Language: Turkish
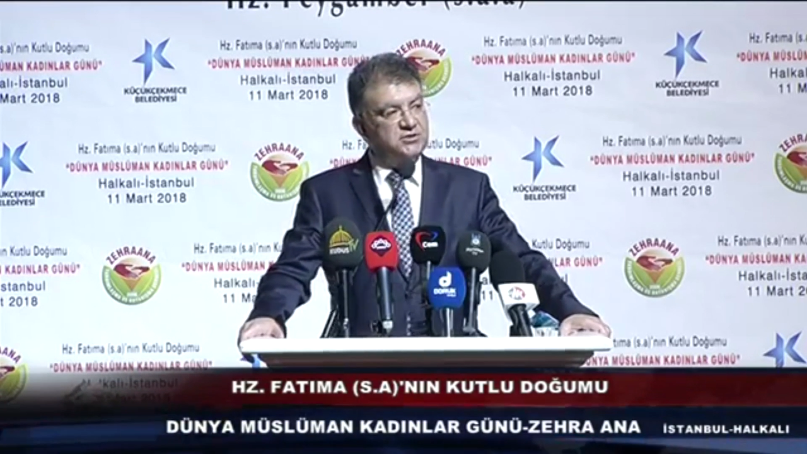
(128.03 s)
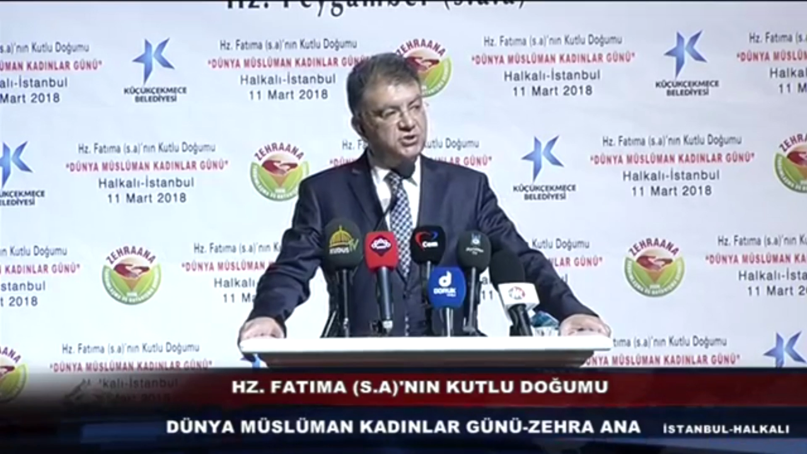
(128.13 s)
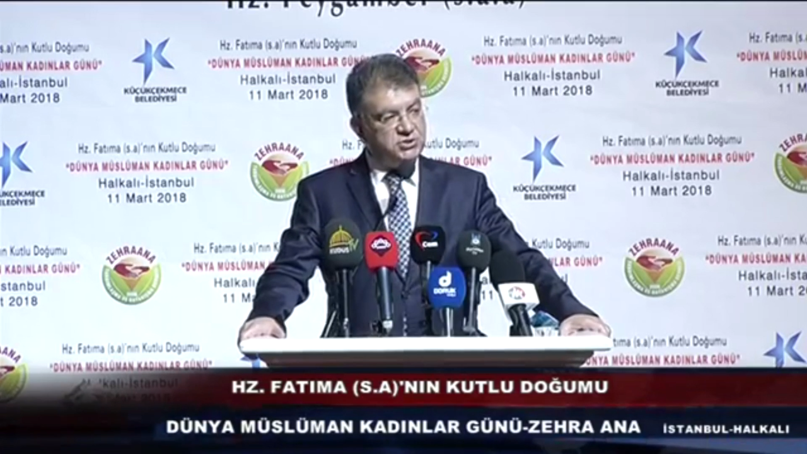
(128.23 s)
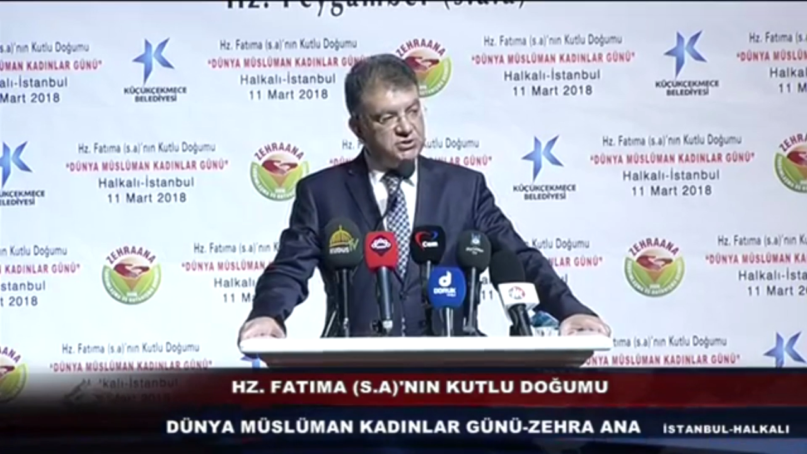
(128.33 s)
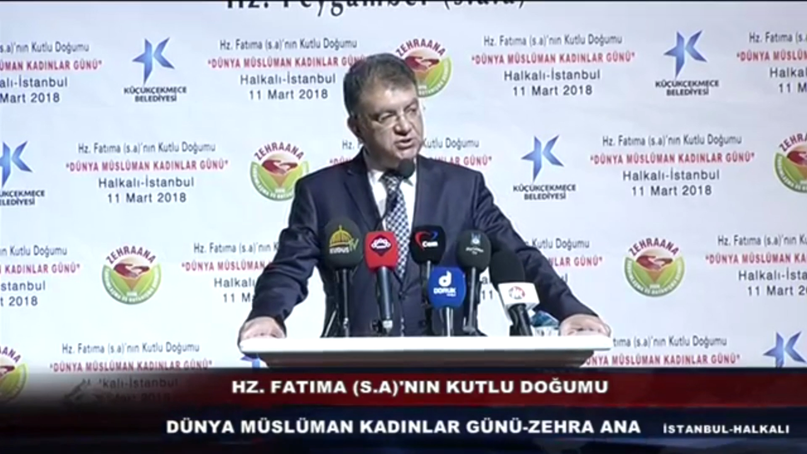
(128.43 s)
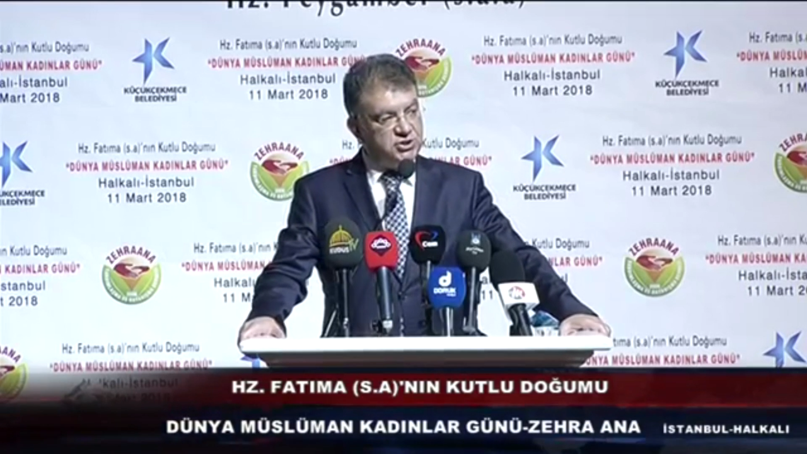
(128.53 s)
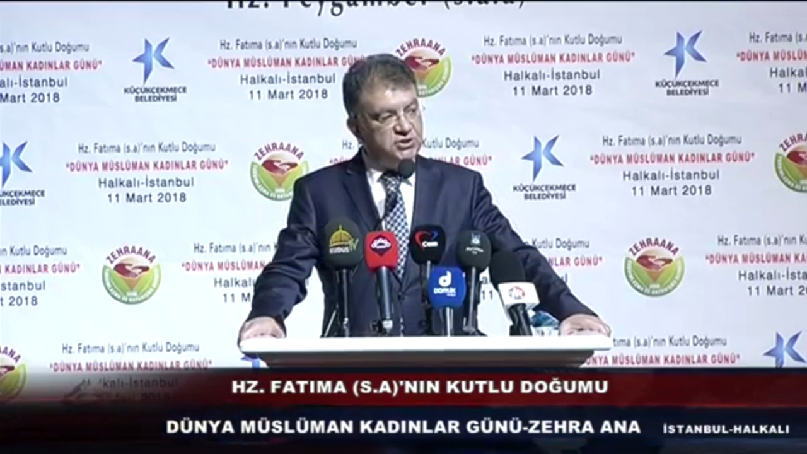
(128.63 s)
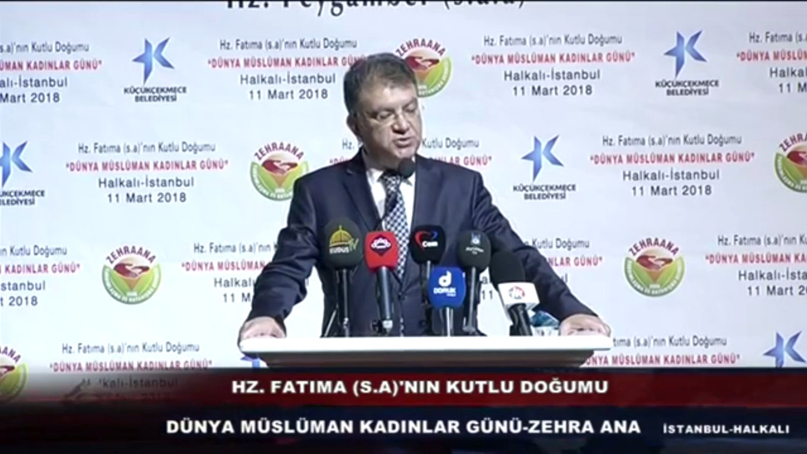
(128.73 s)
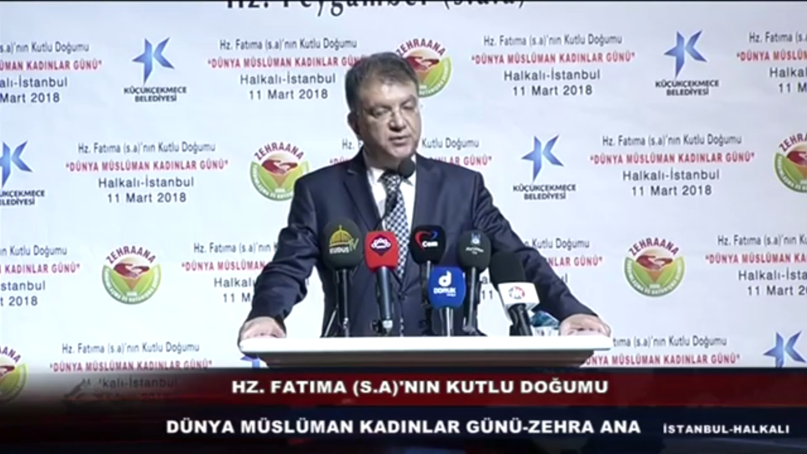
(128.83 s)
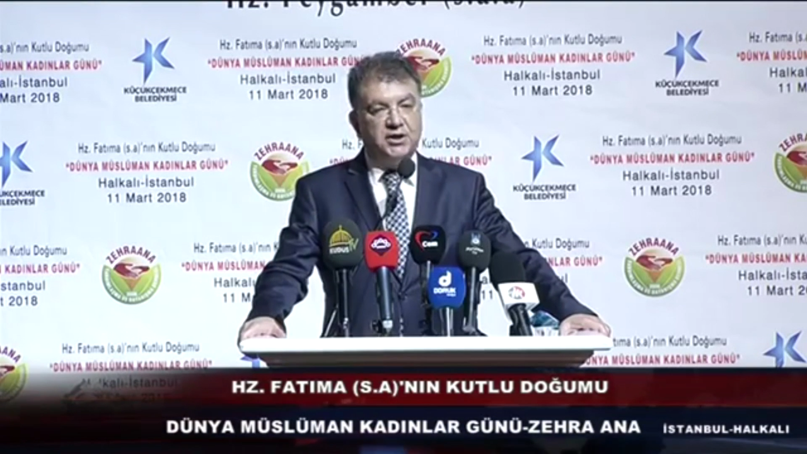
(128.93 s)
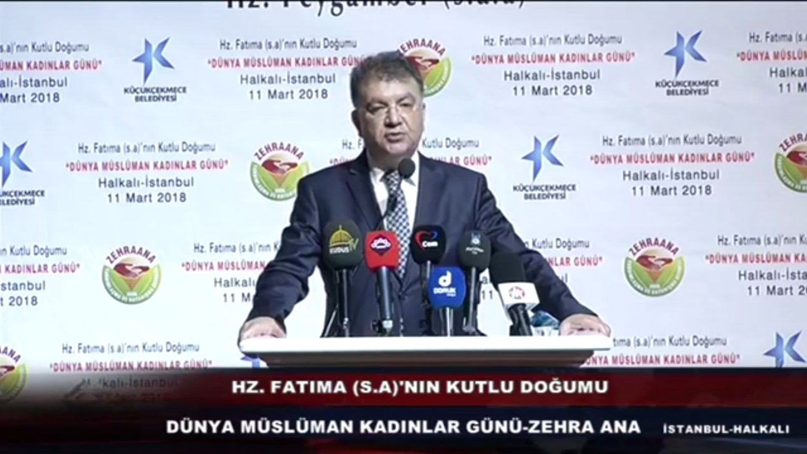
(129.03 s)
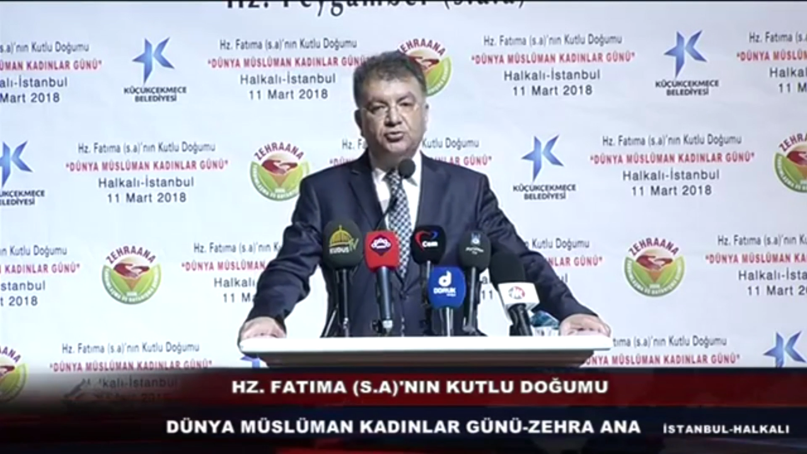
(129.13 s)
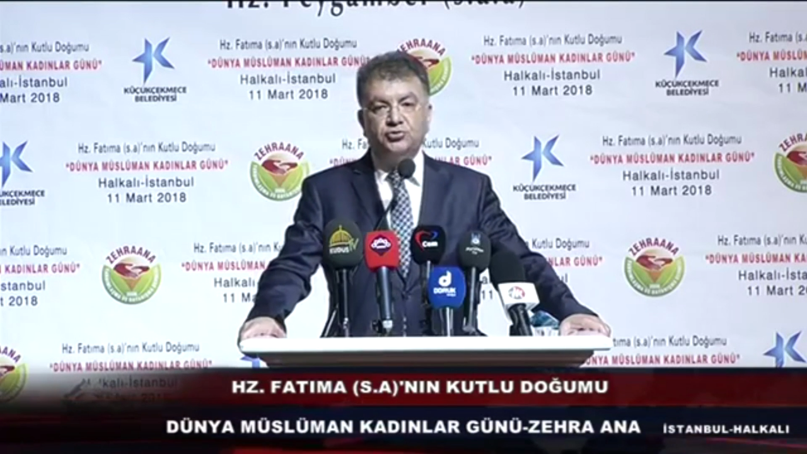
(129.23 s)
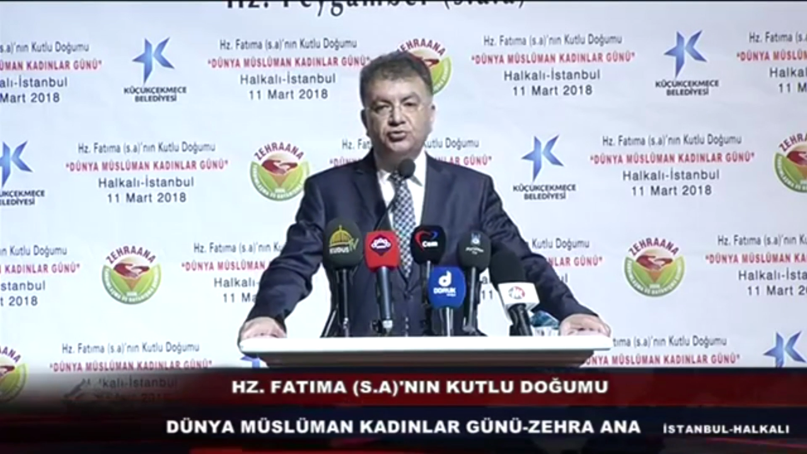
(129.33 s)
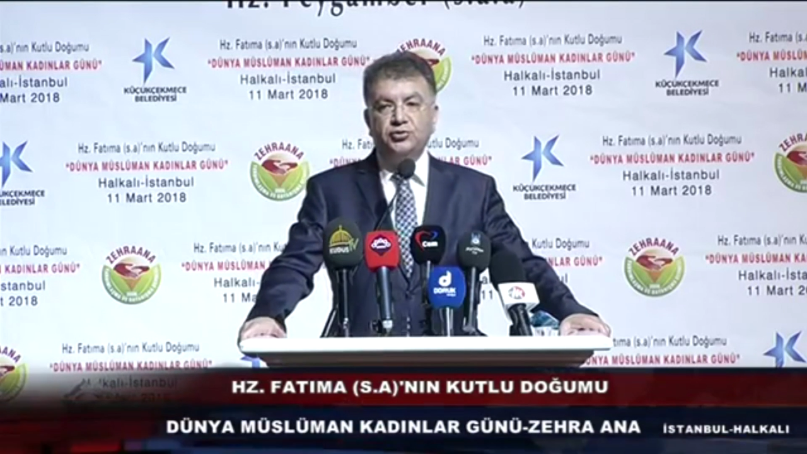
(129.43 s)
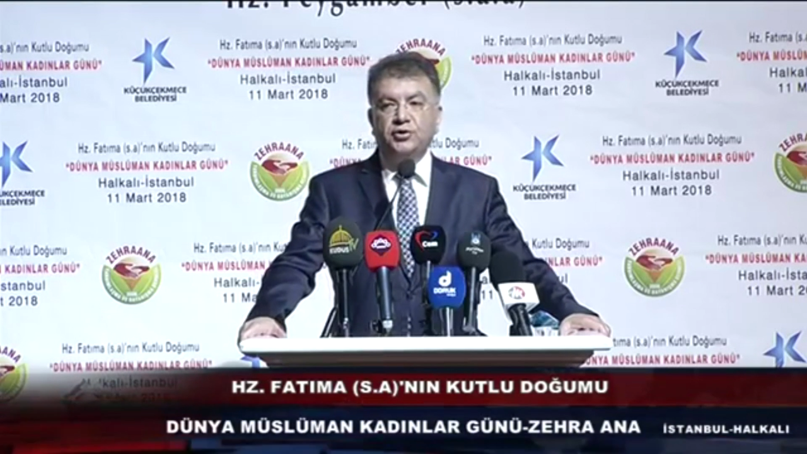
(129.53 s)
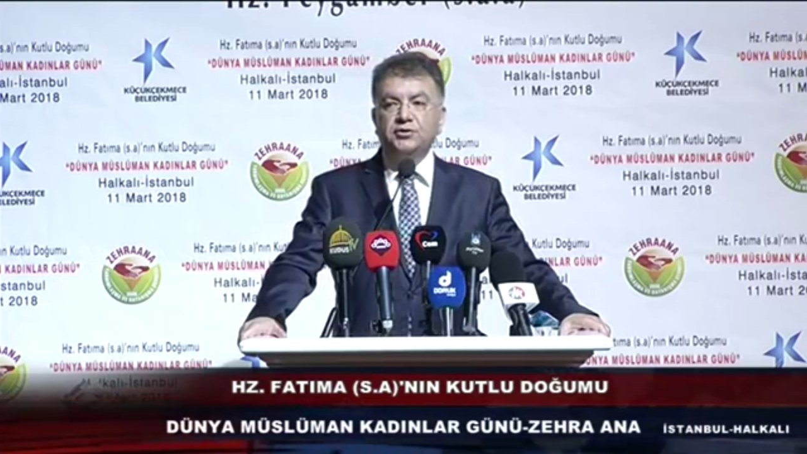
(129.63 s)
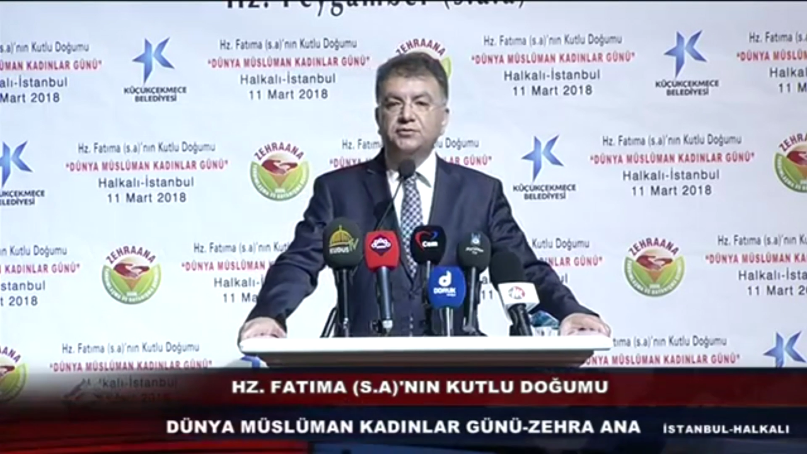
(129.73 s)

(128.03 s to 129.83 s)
çeşitli çalışmalar yürütülüyor.